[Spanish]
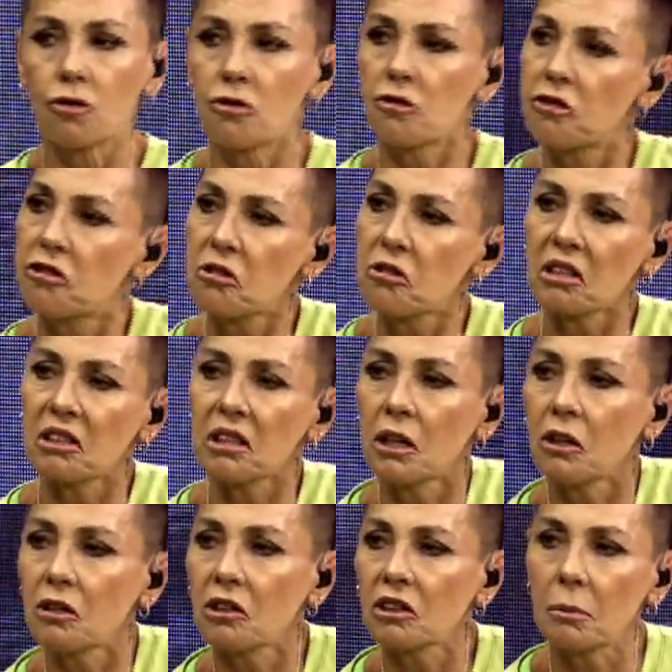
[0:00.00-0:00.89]
yo hacía
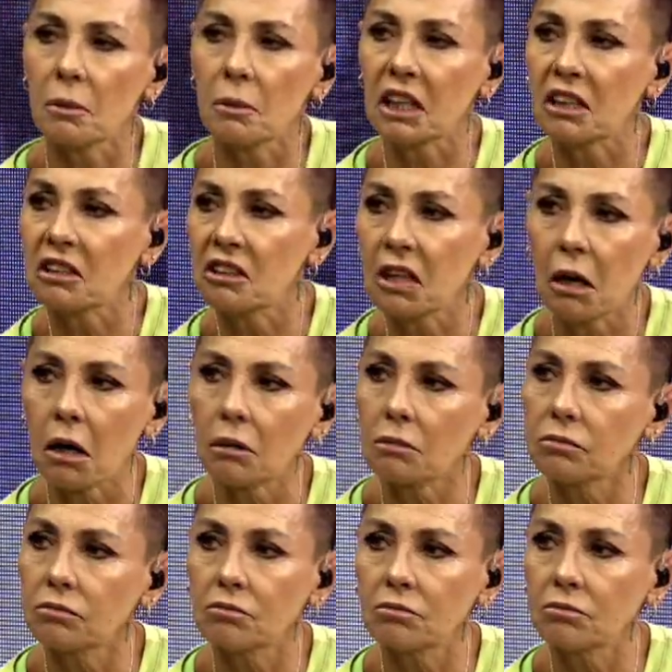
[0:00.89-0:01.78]
lo que se me cantaba.
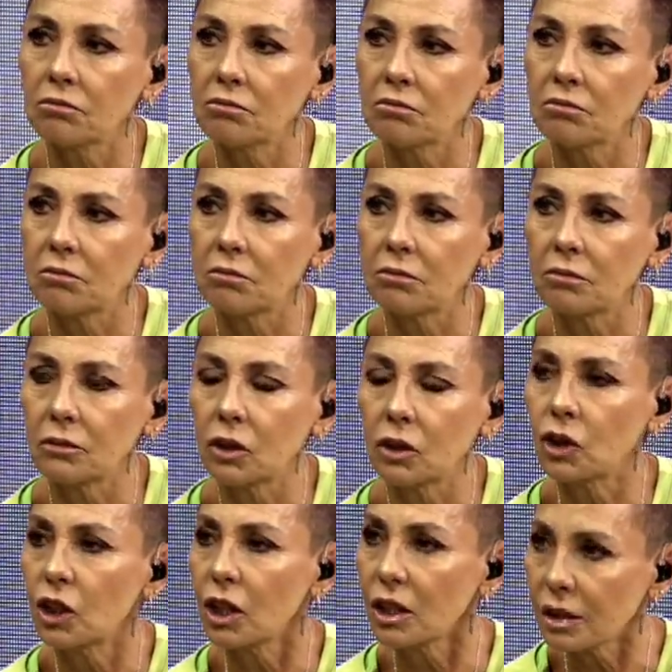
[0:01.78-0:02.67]
sí, siempre
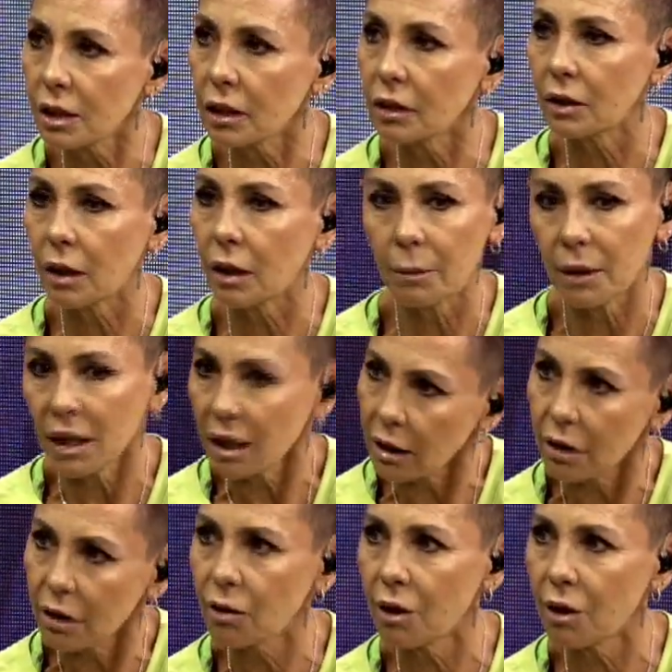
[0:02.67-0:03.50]
Y esa también es una